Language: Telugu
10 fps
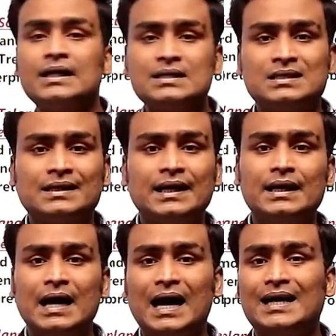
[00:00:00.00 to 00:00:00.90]
హిస్టరీ
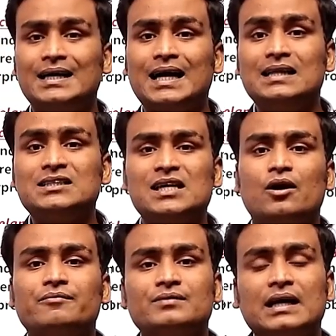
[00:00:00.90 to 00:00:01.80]
అండ్ కల్చర్
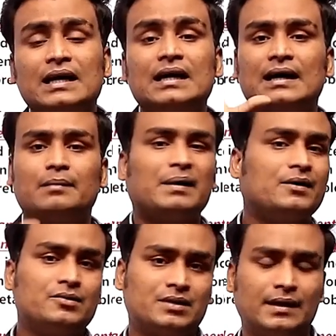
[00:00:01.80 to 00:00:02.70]
ఆఫ్ తెలంగాణ పైన
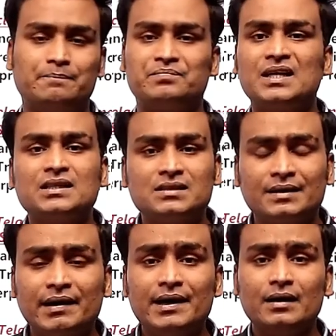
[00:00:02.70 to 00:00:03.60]
వస్తాయి
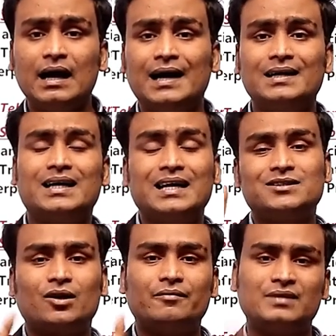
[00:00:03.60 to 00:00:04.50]
హిస్టరీ అండ్
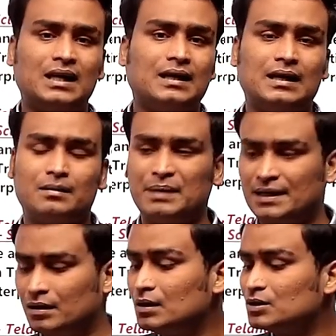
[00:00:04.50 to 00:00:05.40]
కల్చర్ ఆఫ్ తెలంగాణ
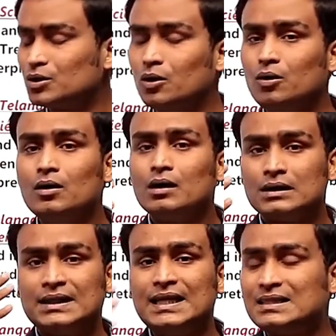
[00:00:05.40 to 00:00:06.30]
పైన సో
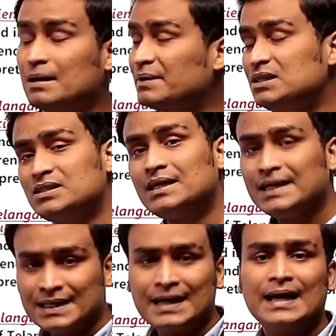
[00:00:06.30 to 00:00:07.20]
దీనికి సంబంధించిన
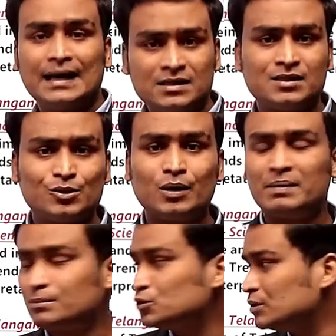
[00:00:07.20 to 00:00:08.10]
డీటెయిల్డ్ అనాలిసిస్ కూడా
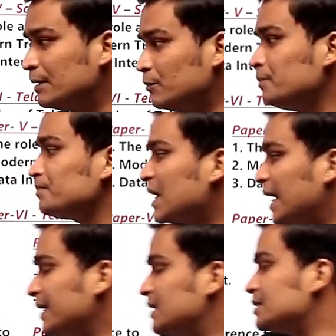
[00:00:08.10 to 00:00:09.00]
మనం చూద్దాము
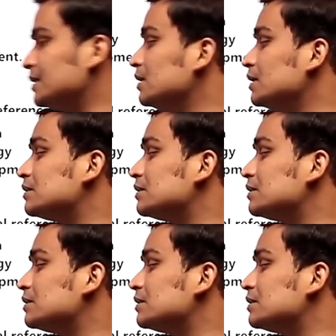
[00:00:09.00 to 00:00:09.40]
అండ్ నెక్స్ట్